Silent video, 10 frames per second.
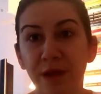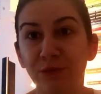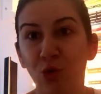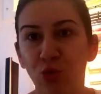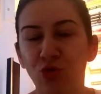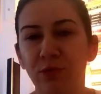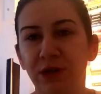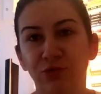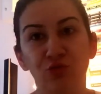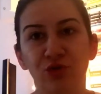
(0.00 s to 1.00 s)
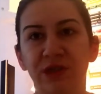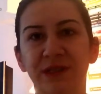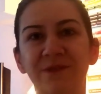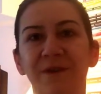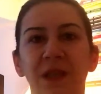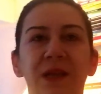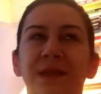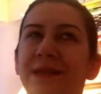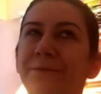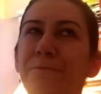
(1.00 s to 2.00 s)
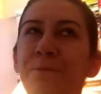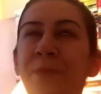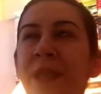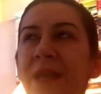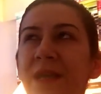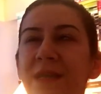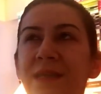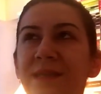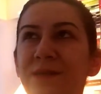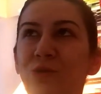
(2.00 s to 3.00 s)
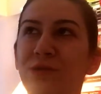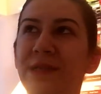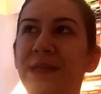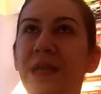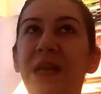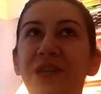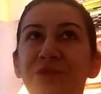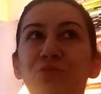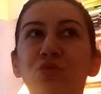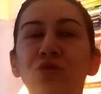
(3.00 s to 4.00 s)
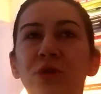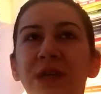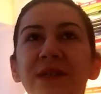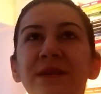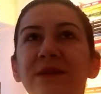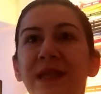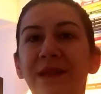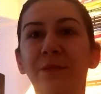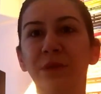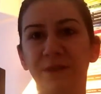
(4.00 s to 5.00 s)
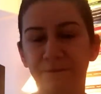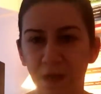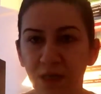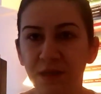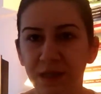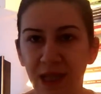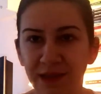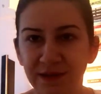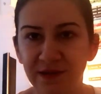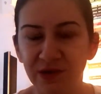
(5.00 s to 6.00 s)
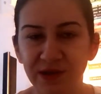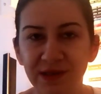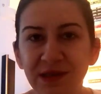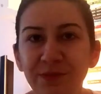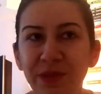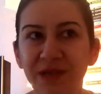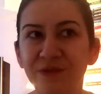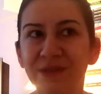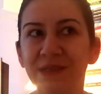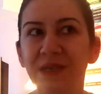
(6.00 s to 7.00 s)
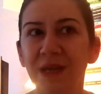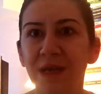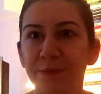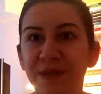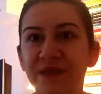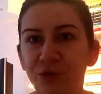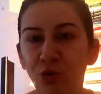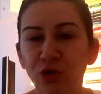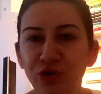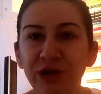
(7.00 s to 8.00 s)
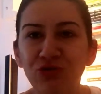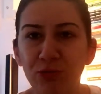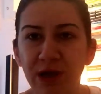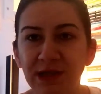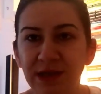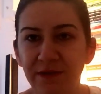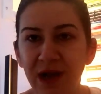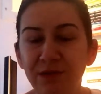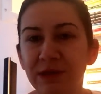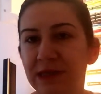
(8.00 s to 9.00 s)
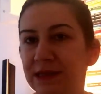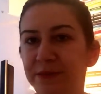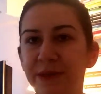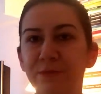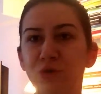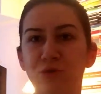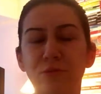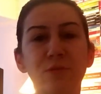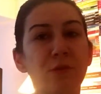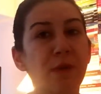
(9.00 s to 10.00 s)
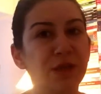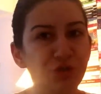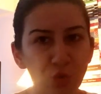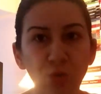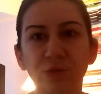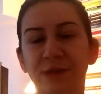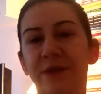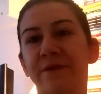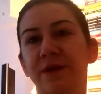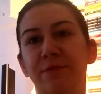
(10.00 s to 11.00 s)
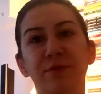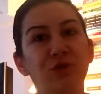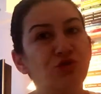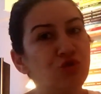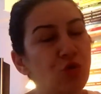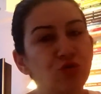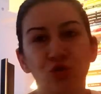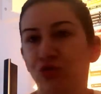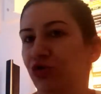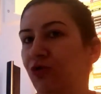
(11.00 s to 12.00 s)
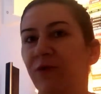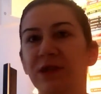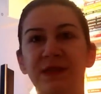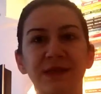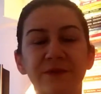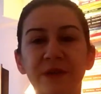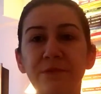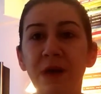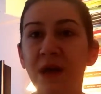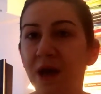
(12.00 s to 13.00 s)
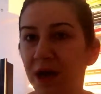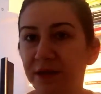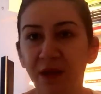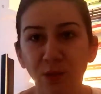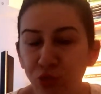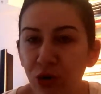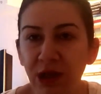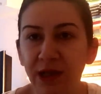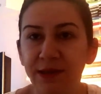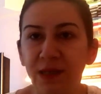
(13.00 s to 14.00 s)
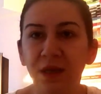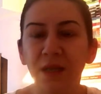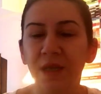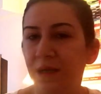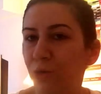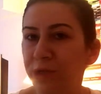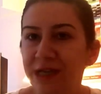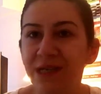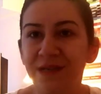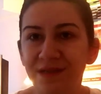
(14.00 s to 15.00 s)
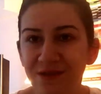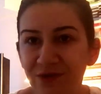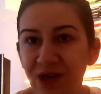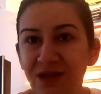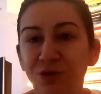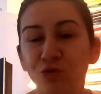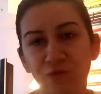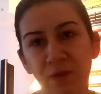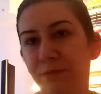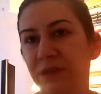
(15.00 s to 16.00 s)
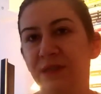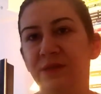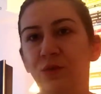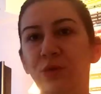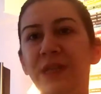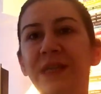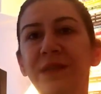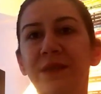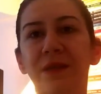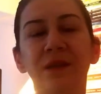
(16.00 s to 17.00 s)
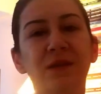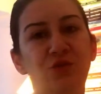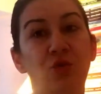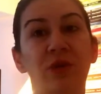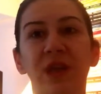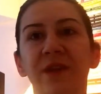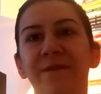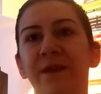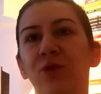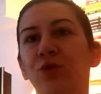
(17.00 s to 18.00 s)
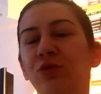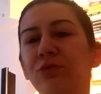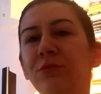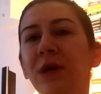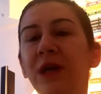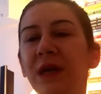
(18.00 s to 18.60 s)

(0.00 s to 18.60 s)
Hem de okumadan 3 yıldır falan dedim. Gizli öznek. Şimdi bu kadın neden bana farklı geldi diyeceksiniz. Birincisi psikolojik roman sever misiniz bilmiyorum ama ben çok severim. Hem de çok çok çok fazla severim. Hatta bu alanda önerileriniz varsa lütfen bana söyleyin. Ee, çok keyifle okurum.